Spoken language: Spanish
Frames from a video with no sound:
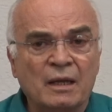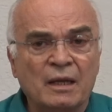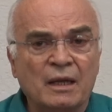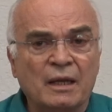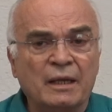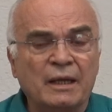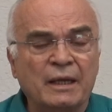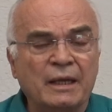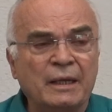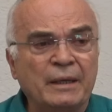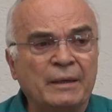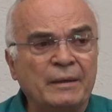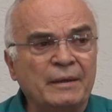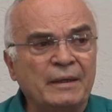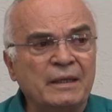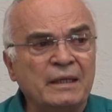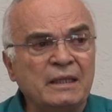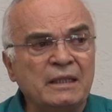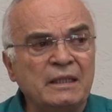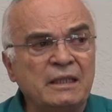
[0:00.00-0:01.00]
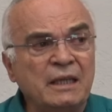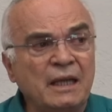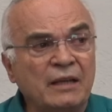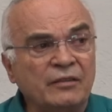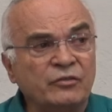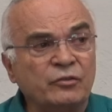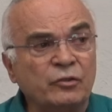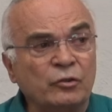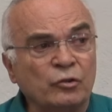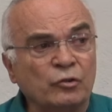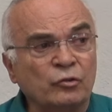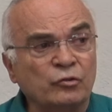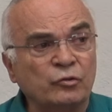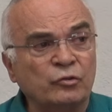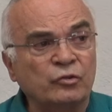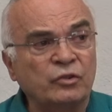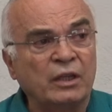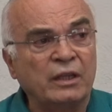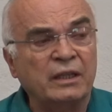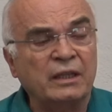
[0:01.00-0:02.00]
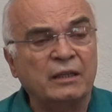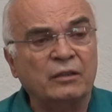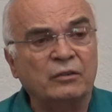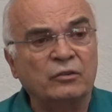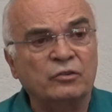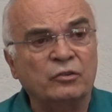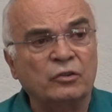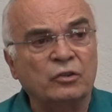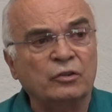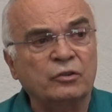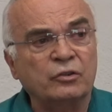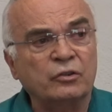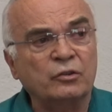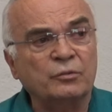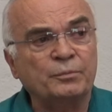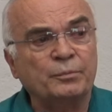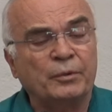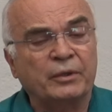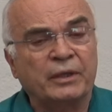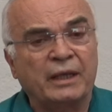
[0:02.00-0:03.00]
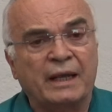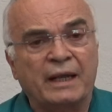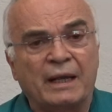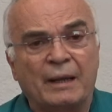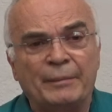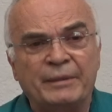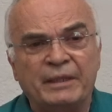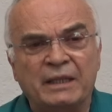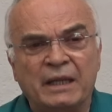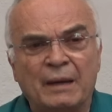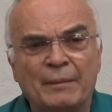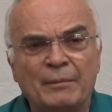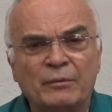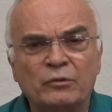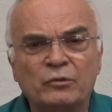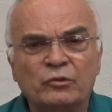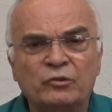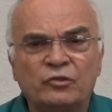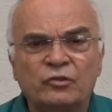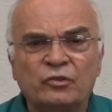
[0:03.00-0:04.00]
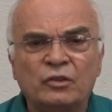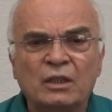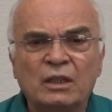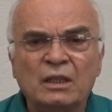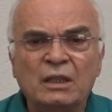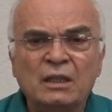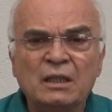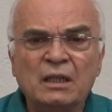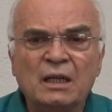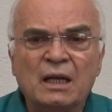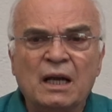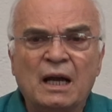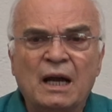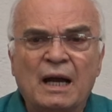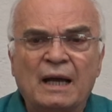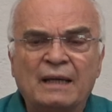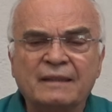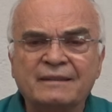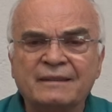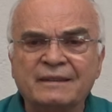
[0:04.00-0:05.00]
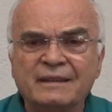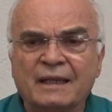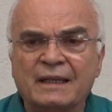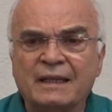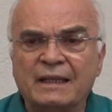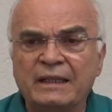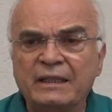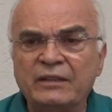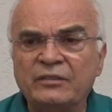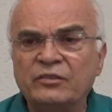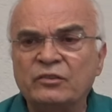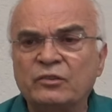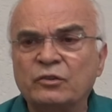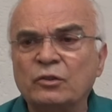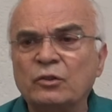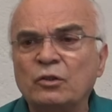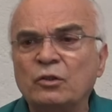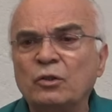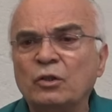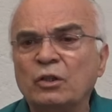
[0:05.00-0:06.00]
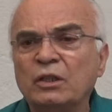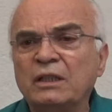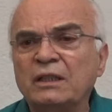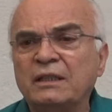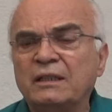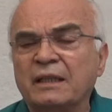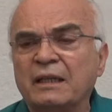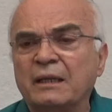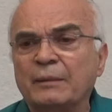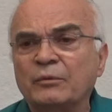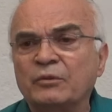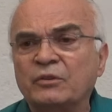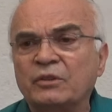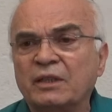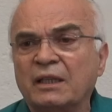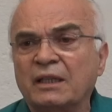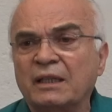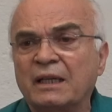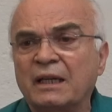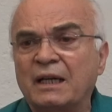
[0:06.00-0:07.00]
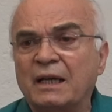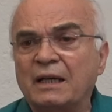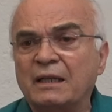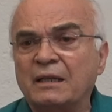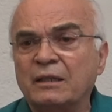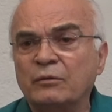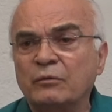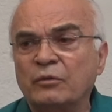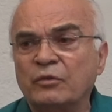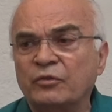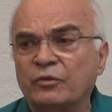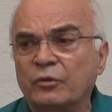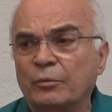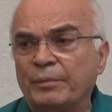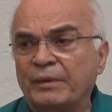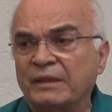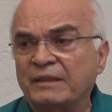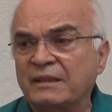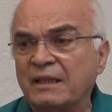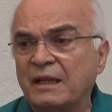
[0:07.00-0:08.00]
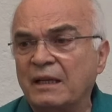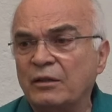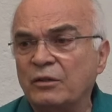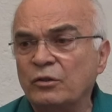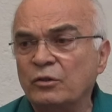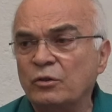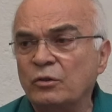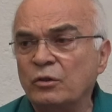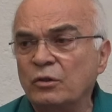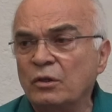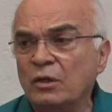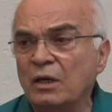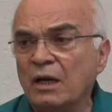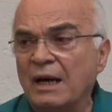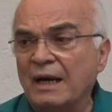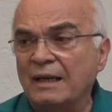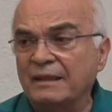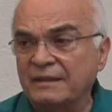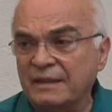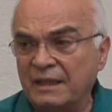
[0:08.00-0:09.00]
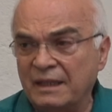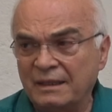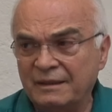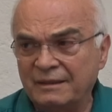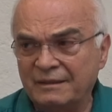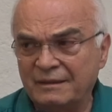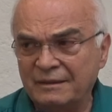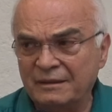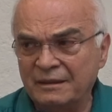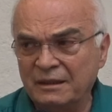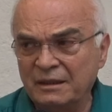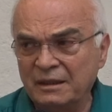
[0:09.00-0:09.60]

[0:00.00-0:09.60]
Eh, y esto nos sucede a nosotros porque caminamos hacia Cristo y tenemos que dejar nuestro pasado atrás